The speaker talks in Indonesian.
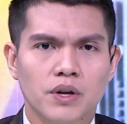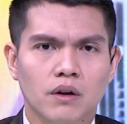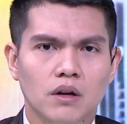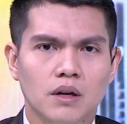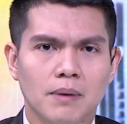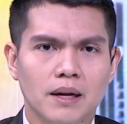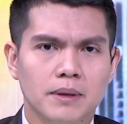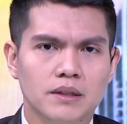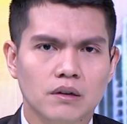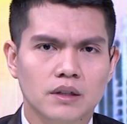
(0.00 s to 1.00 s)
Polisi Hongkong
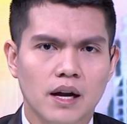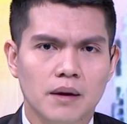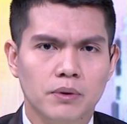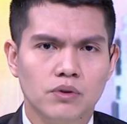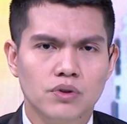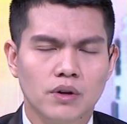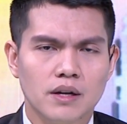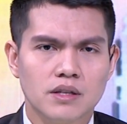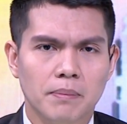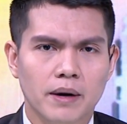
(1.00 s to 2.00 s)
kembali bentrok dengan
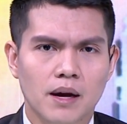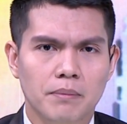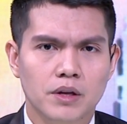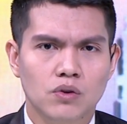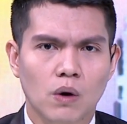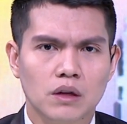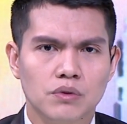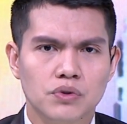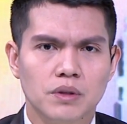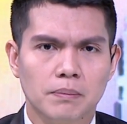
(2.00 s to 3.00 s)
pengunjuk rasa pada minggu
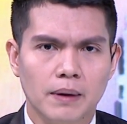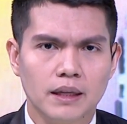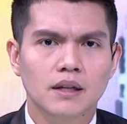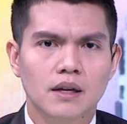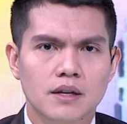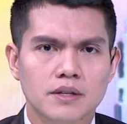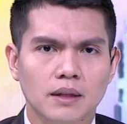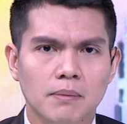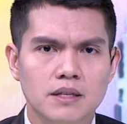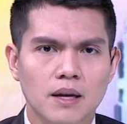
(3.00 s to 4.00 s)
waktu setempat
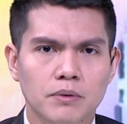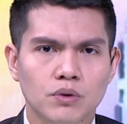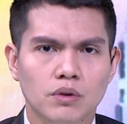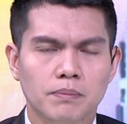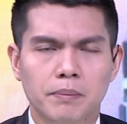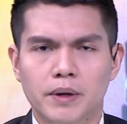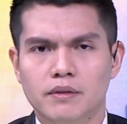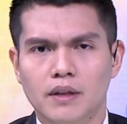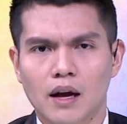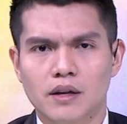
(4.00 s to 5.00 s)
saat masa menuntut
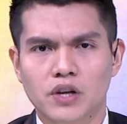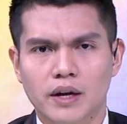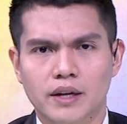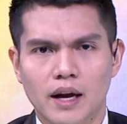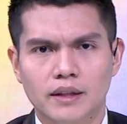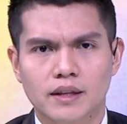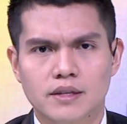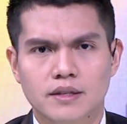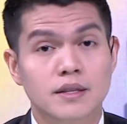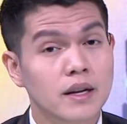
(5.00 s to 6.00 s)
pemerintah China
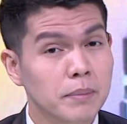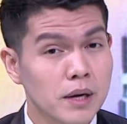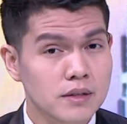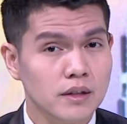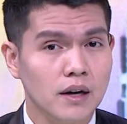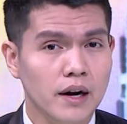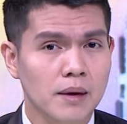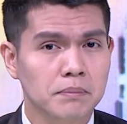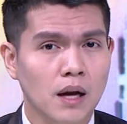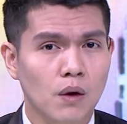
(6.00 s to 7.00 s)
atas diskriminasi
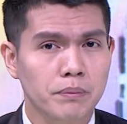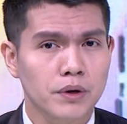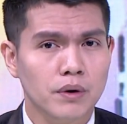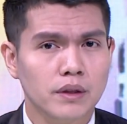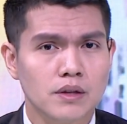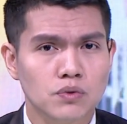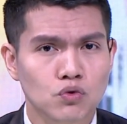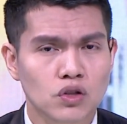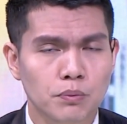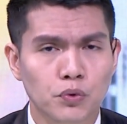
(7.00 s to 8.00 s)
terhadap kaum
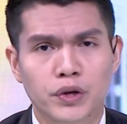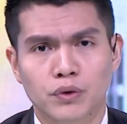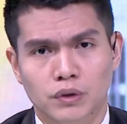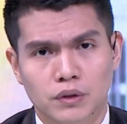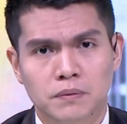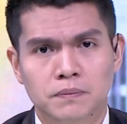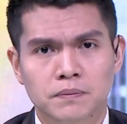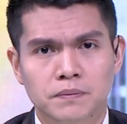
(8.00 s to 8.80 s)
minoritas muslim Uyghur.